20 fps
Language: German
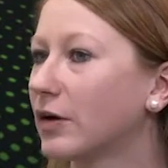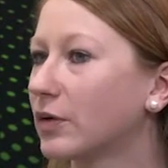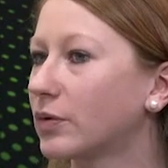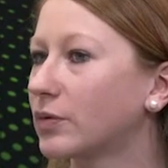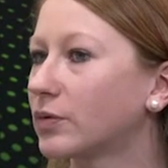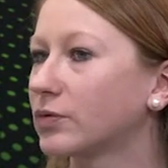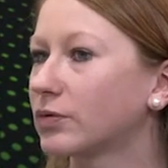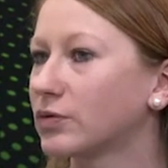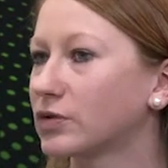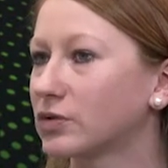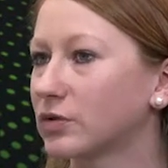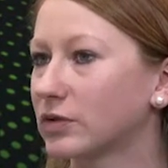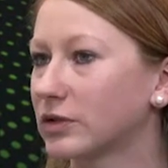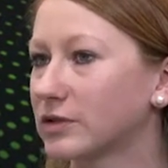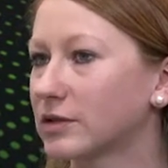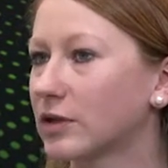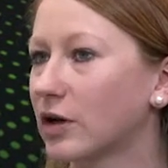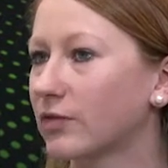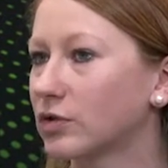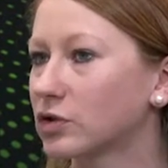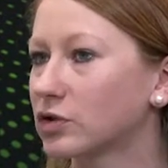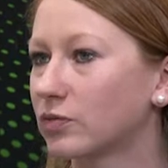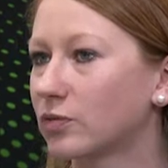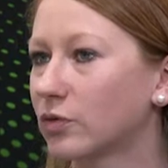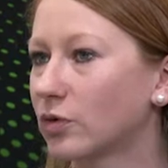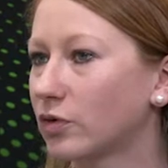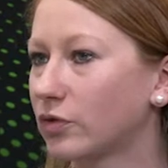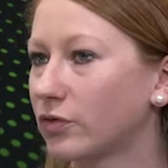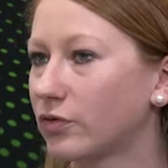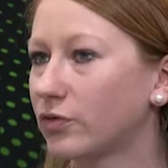Und so ist, glaube ich,
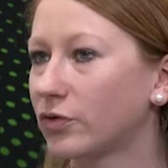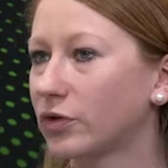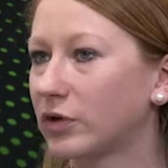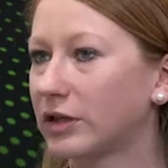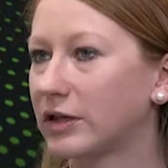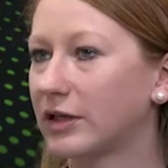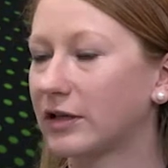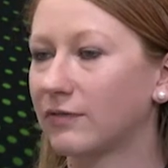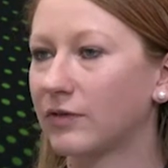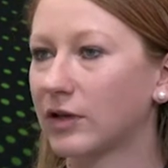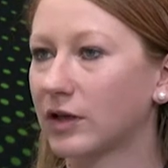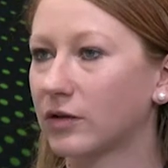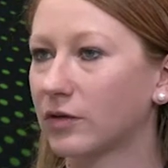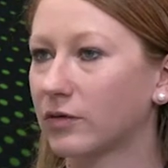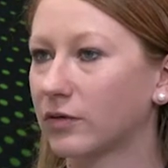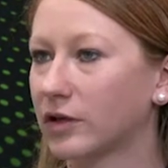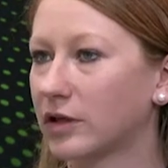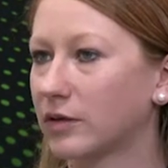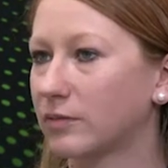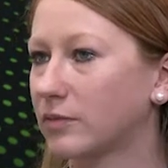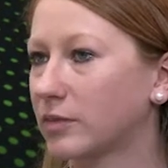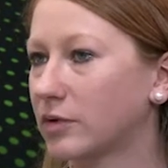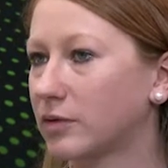sowohl für die Entwicklung im,